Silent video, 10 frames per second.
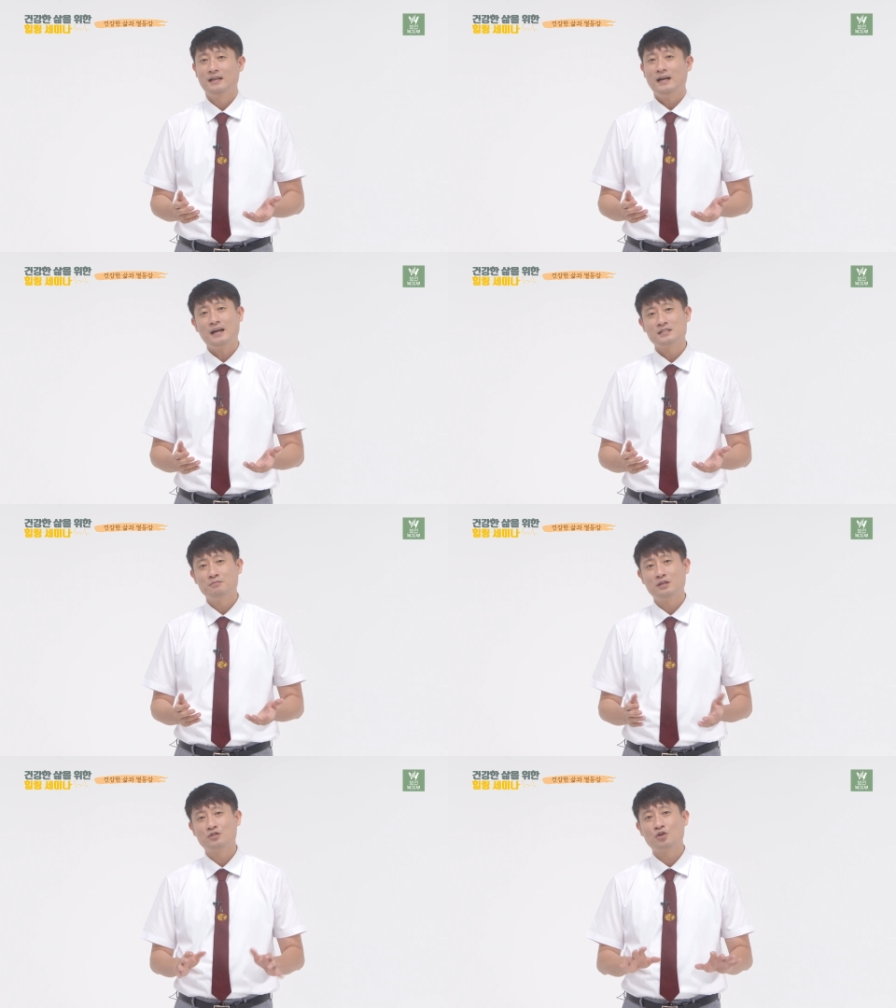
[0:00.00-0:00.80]

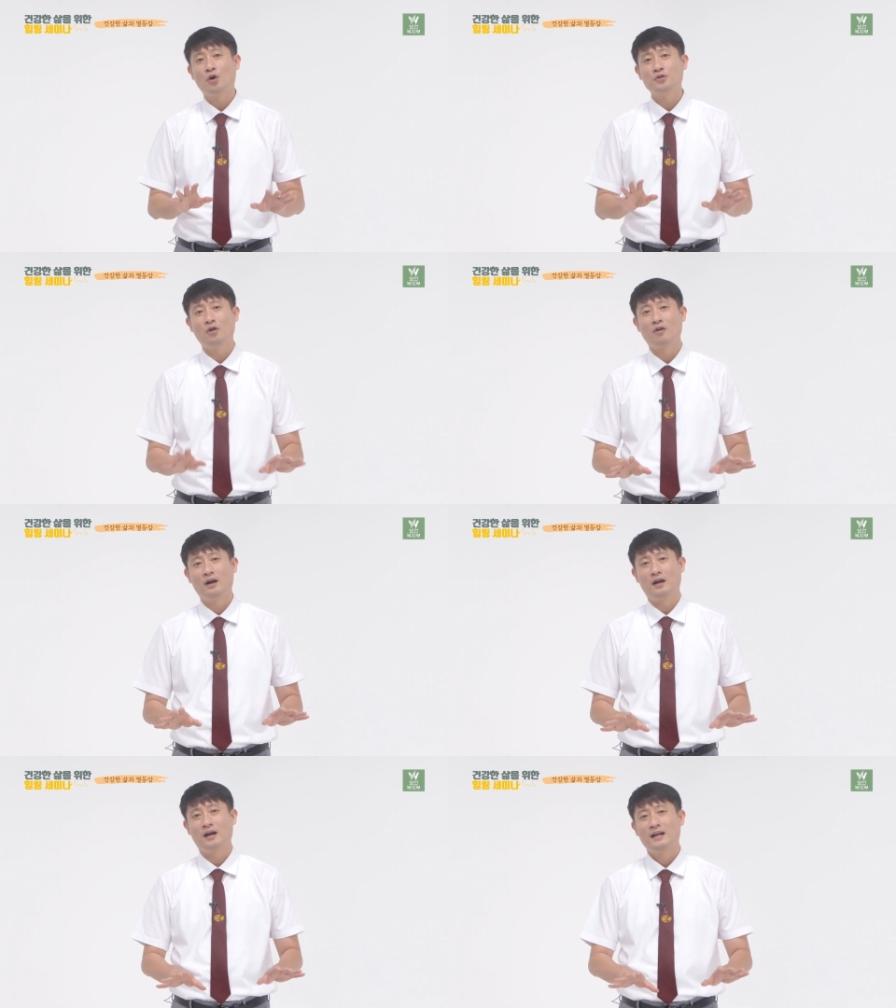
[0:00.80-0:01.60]
하지만
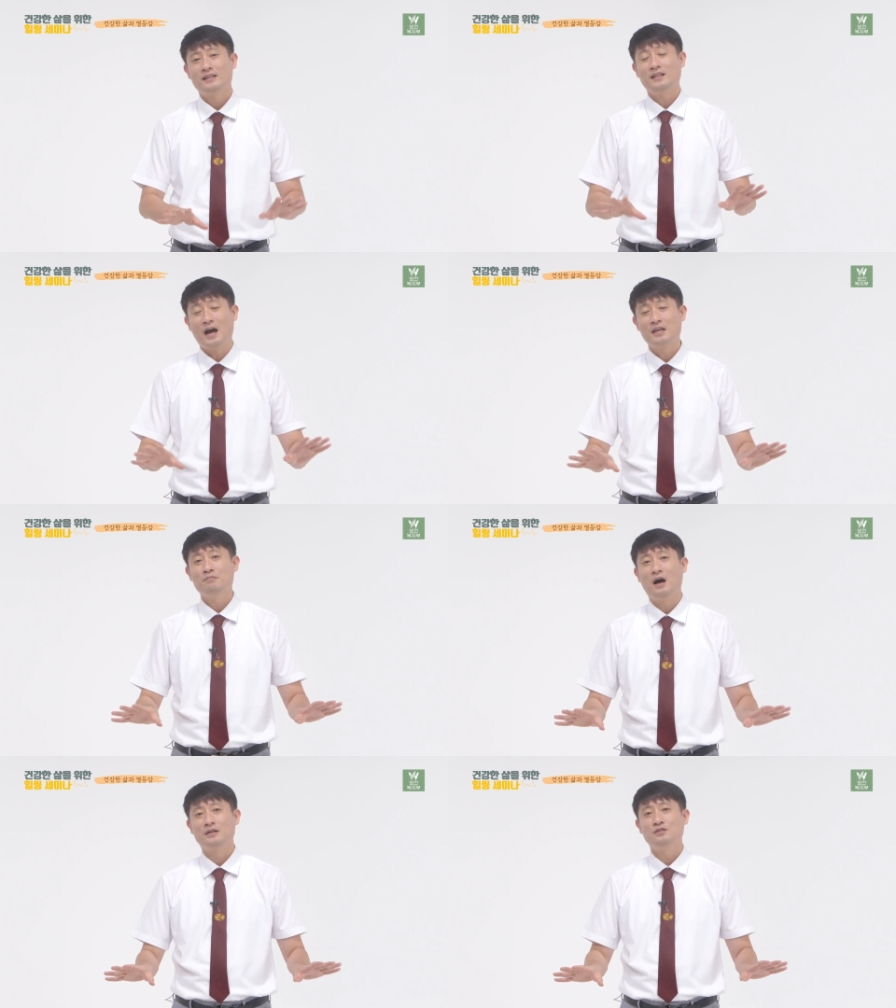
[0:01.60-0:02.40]
처녀가 나이
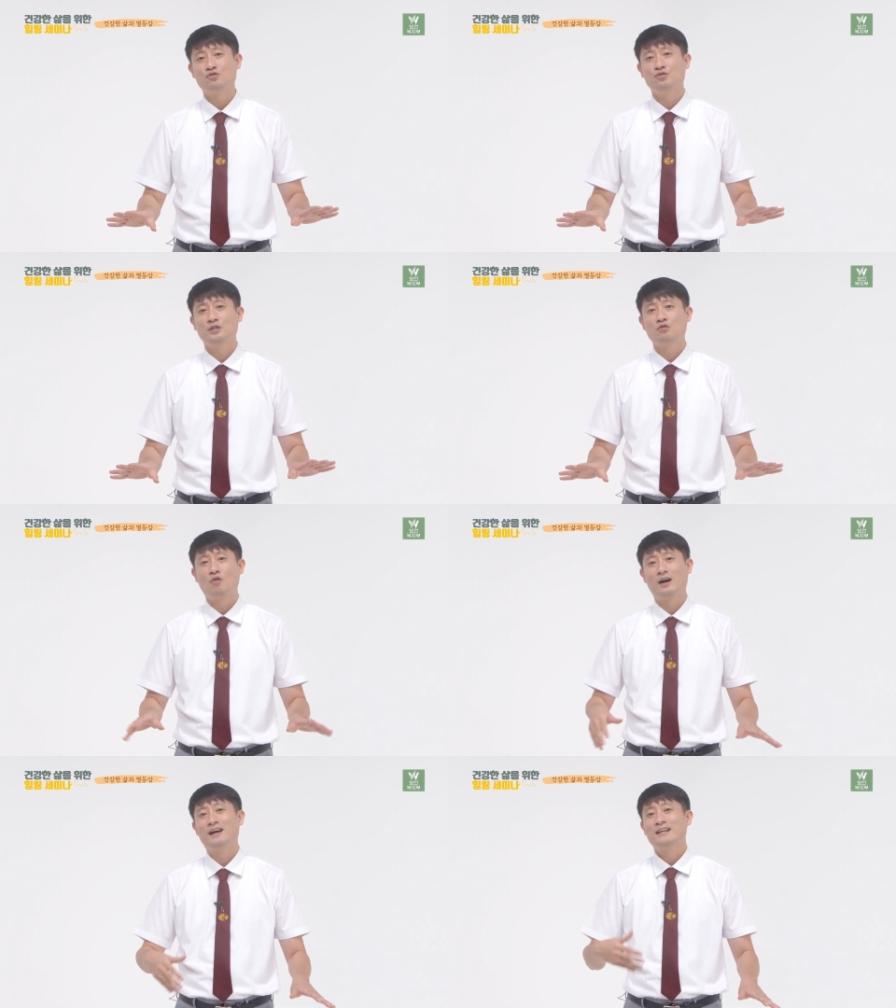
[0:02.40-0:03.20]
많은
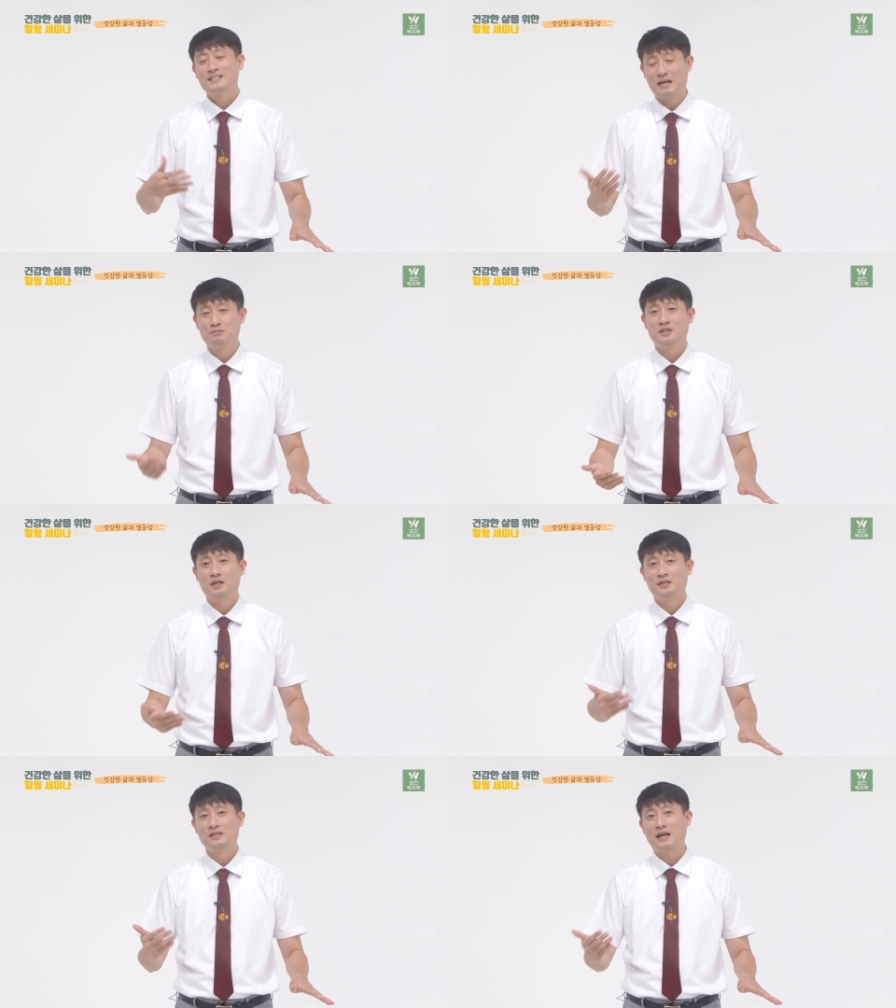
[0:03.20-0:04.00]
주인과
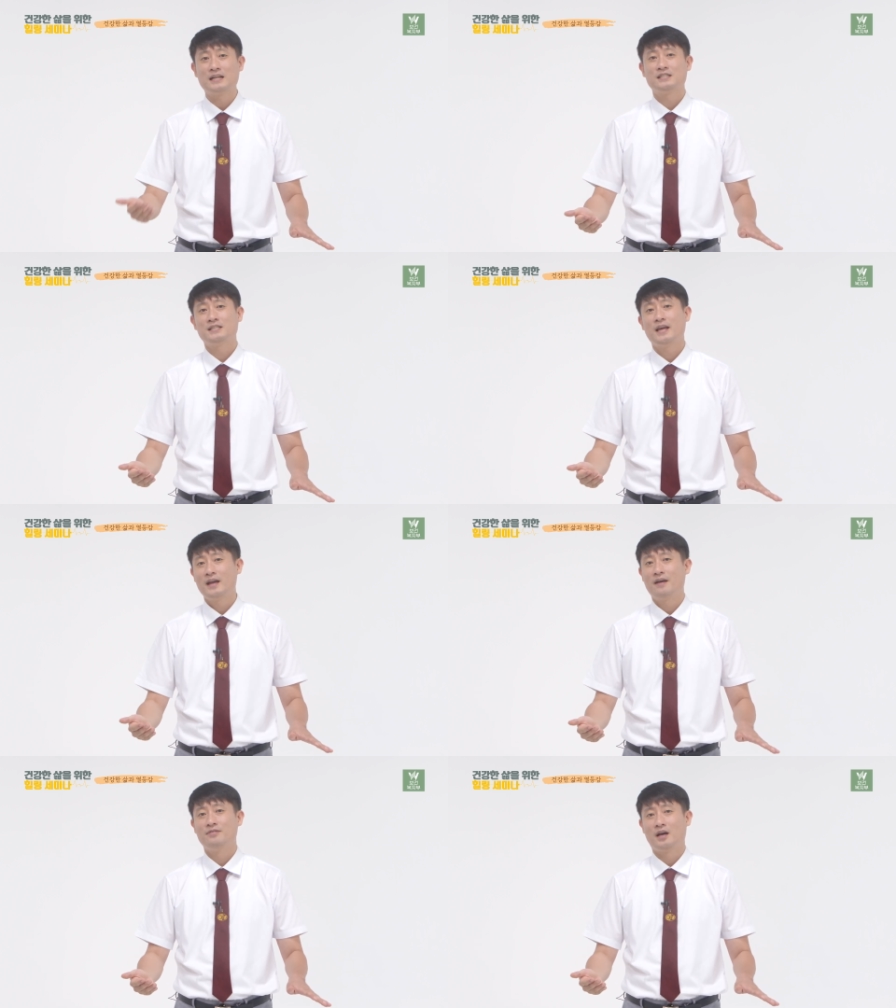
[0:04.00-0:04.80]
잠자리를 같이
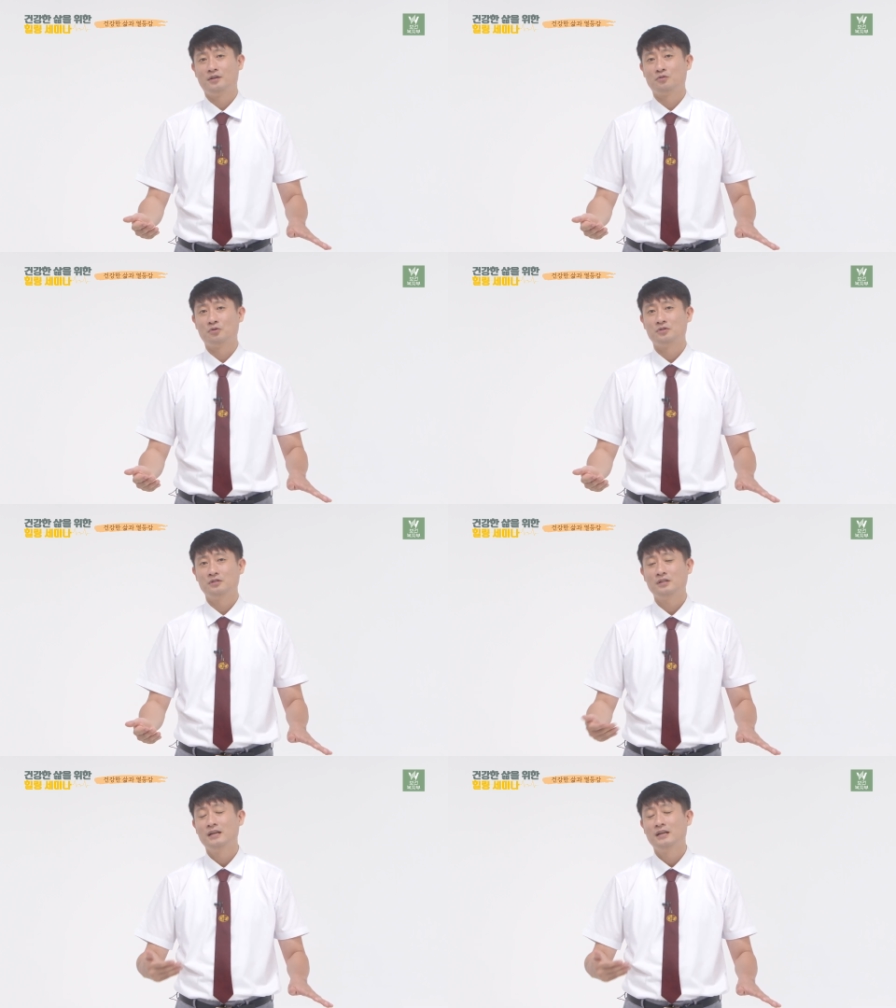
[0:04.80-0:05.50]
해야 한다는 것은